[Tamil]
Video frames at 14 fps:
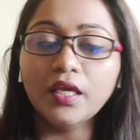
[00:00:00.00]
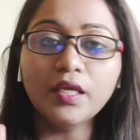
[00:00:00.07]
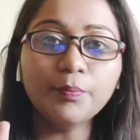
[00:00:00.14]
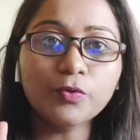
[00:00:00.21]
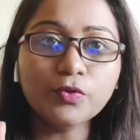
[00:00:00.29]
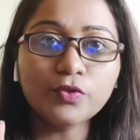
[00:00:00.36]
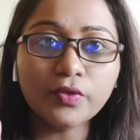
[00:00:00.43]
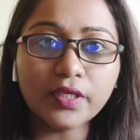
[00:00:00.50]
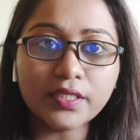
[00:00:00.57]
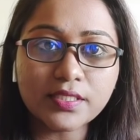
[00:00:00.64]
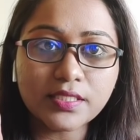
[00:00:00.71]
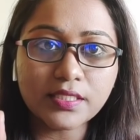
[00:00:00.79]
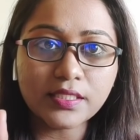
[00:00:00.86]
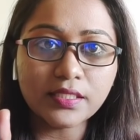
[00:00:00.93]
இப்போது யூ கேன்
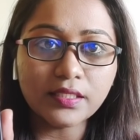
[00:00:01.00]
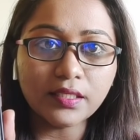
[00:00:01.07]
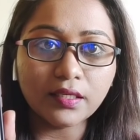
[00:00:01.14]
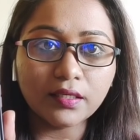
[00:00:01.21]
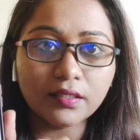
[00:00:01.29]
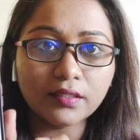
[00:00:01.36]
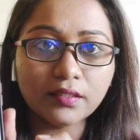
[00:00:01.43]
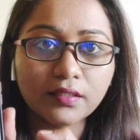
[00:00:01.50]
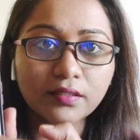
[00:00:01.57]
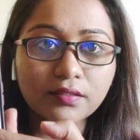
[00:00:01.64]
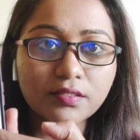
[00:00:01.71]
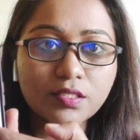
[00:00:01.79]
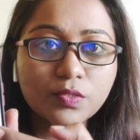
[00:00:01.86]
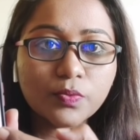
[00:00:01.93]
சி
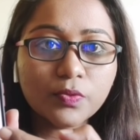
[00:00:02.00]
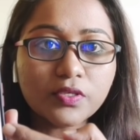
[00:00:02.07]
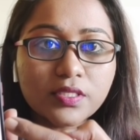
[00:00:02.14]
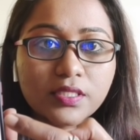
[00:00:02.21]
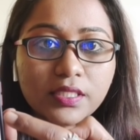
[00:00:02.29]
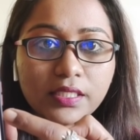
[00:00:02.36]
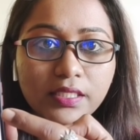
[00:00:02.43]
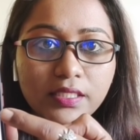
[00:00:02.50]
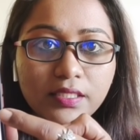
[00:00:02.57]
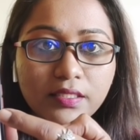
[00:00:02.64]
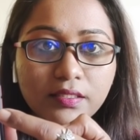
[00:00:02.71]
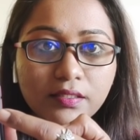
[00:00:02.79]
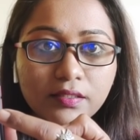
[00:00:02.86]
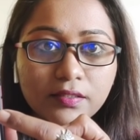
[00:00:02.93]
திஸ் வாஸ் தி
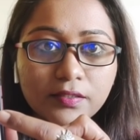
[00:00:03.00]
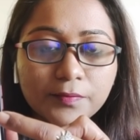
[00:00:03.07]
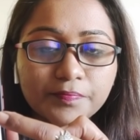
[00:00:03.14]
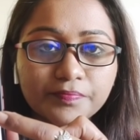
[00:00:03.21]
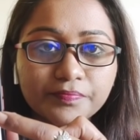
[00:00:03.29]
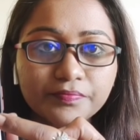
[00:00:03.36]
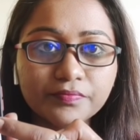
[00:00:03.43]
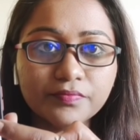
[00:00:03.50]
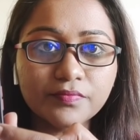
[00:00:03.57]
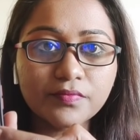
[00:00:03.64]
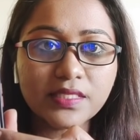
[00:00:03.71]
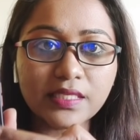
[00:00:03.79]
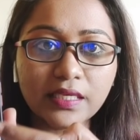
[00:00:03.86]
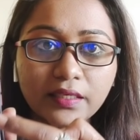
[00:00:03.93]

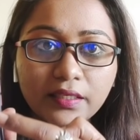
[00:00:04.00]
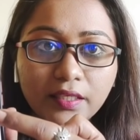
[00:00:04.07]
சண்டே